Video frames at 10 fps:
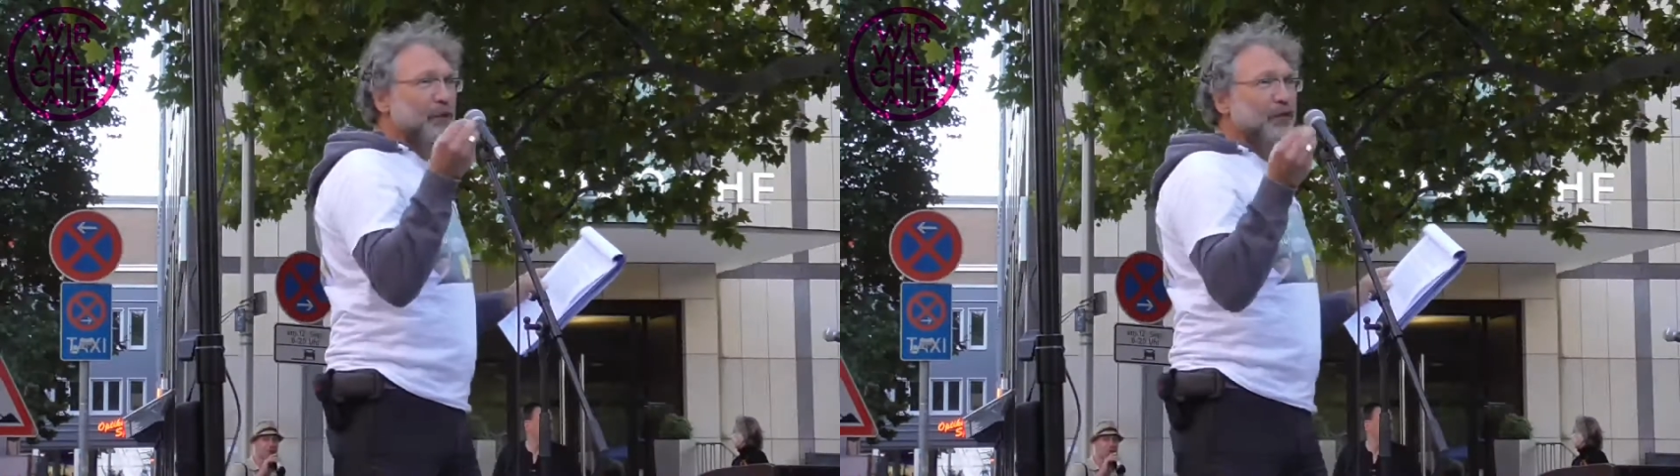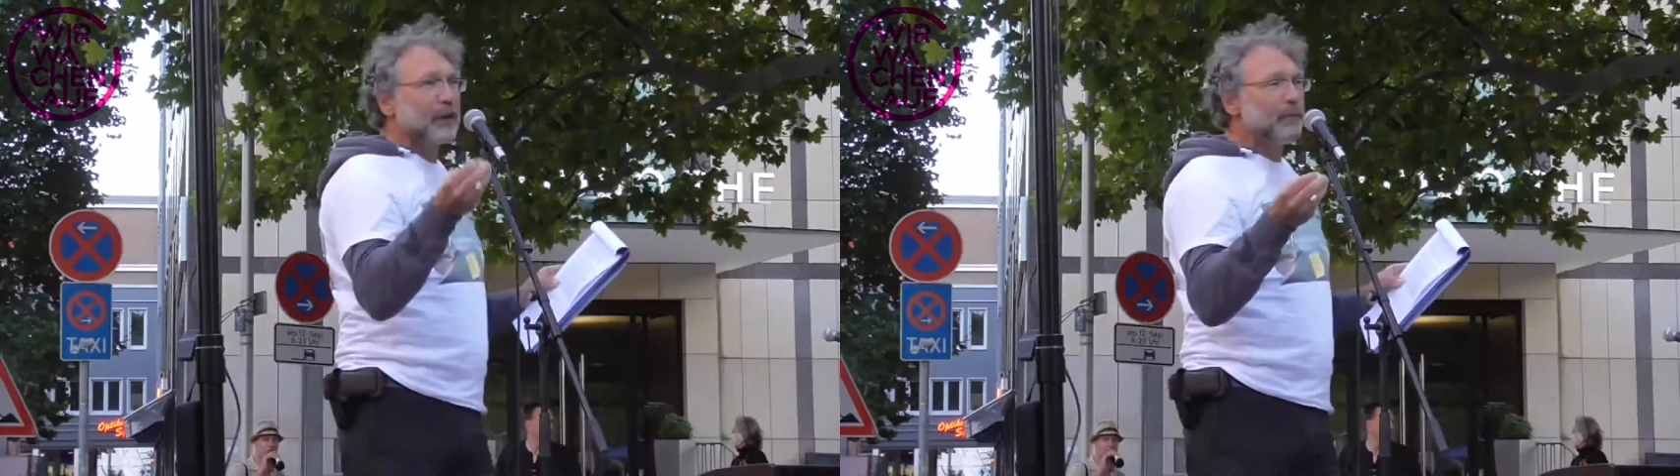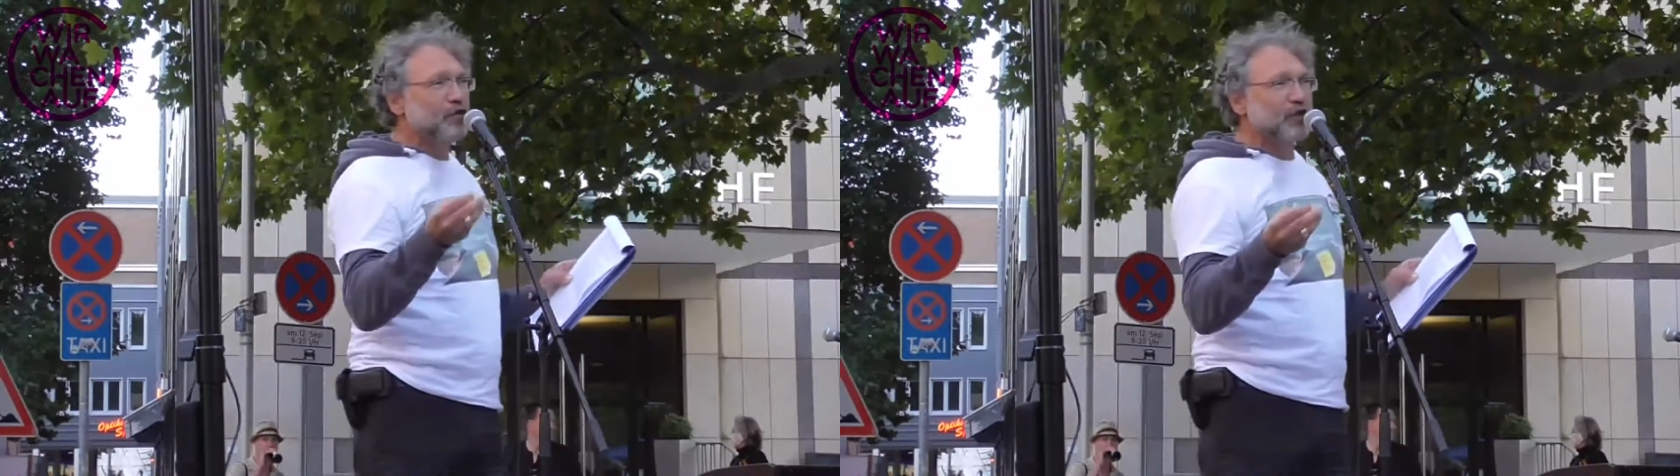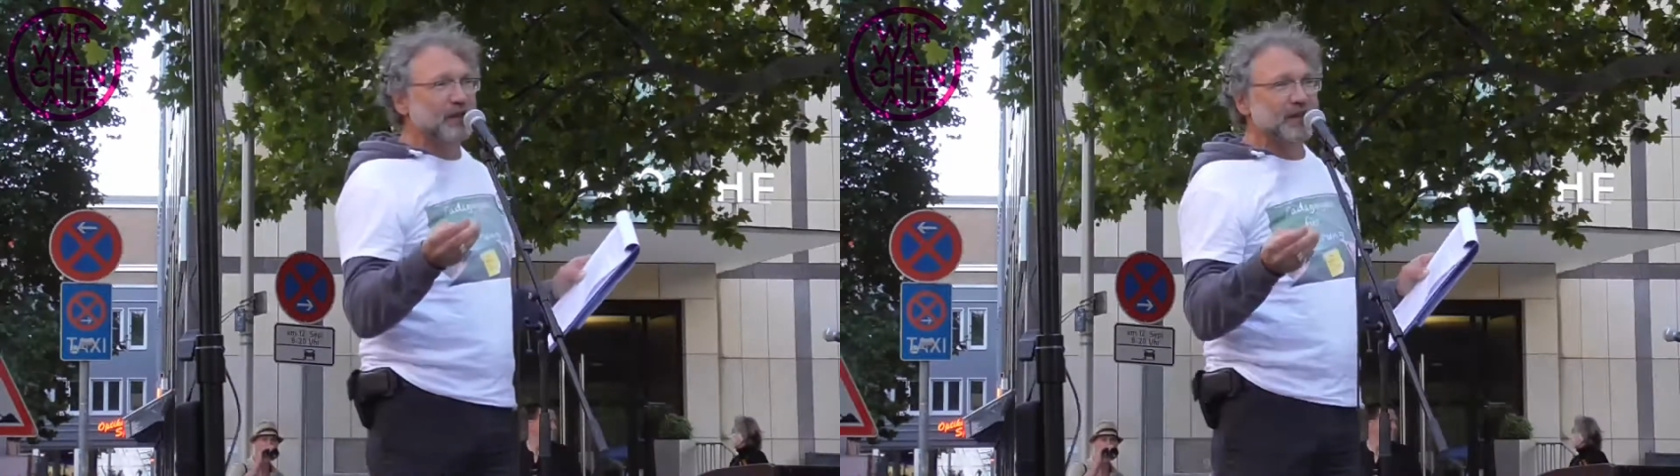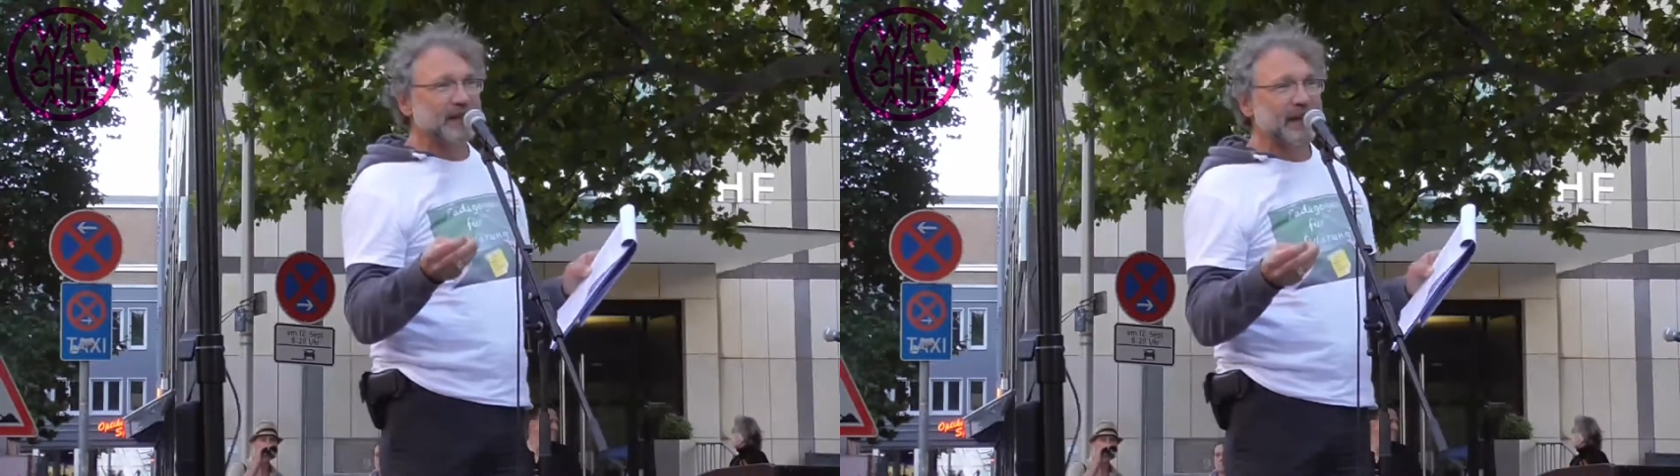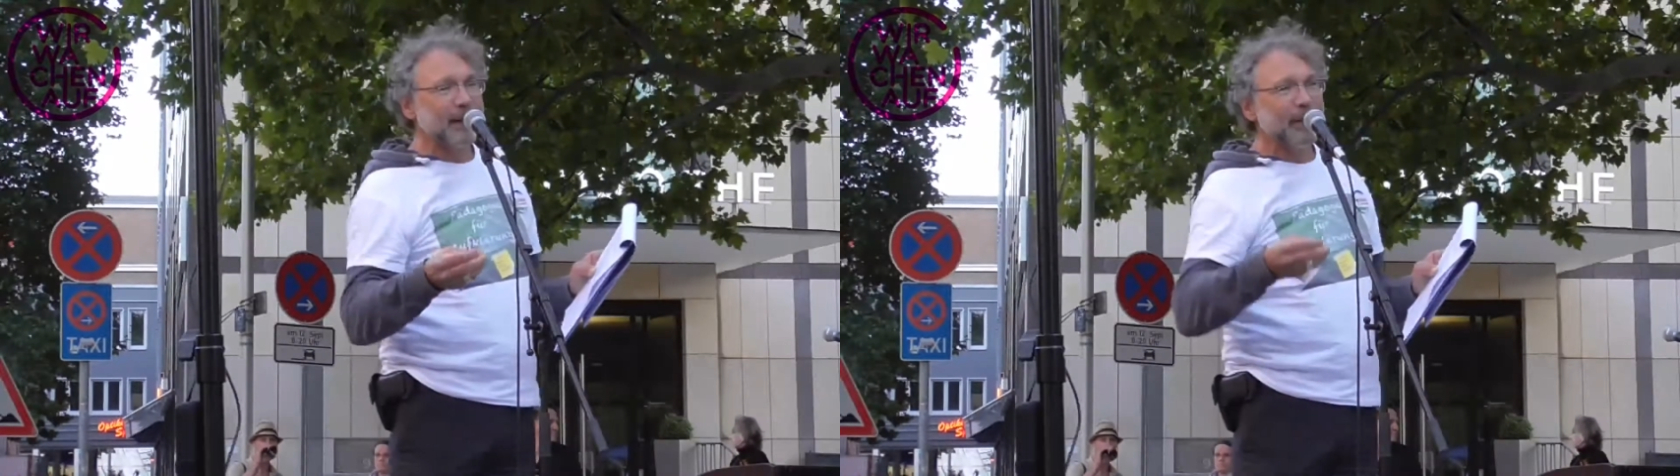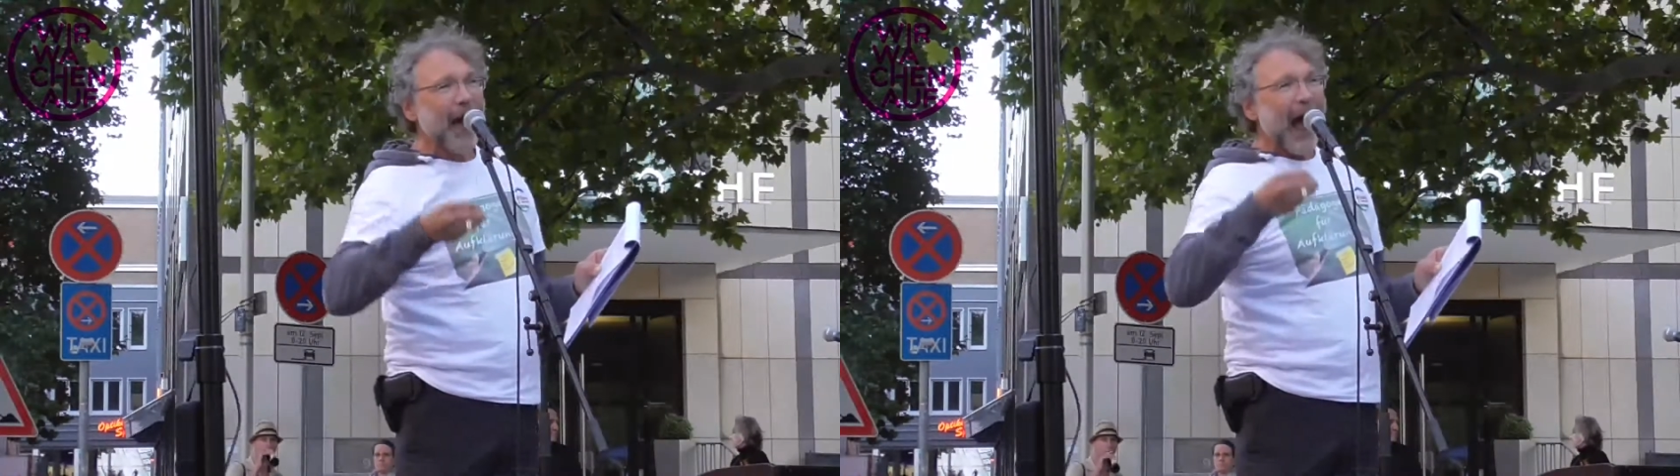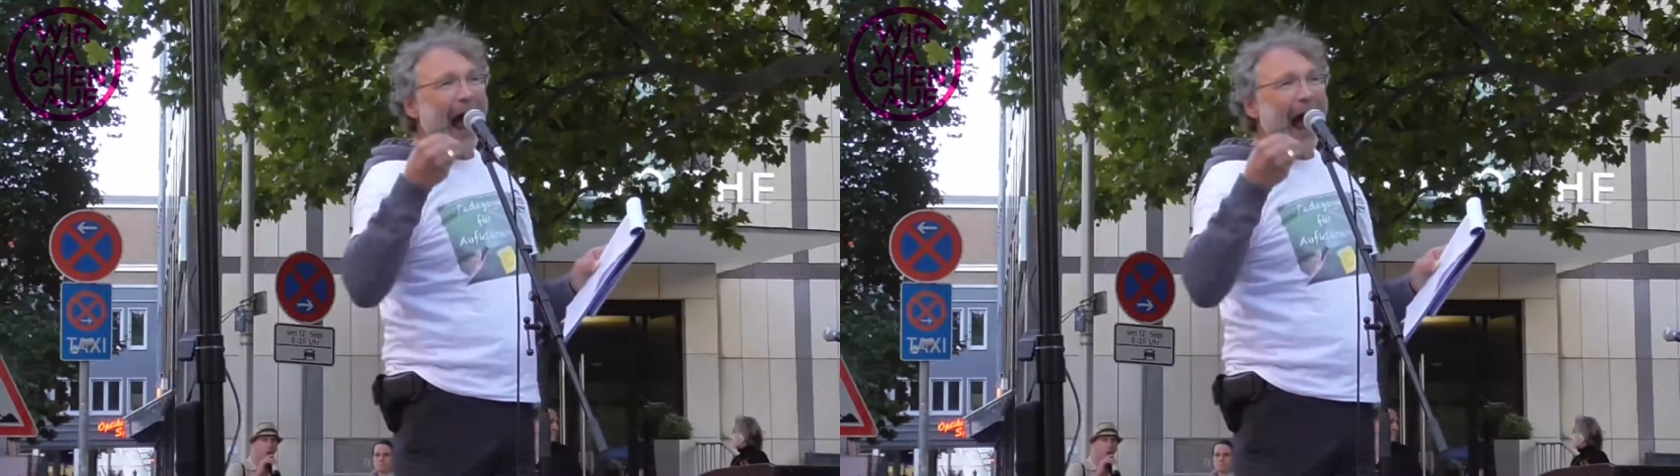fürs limbische System,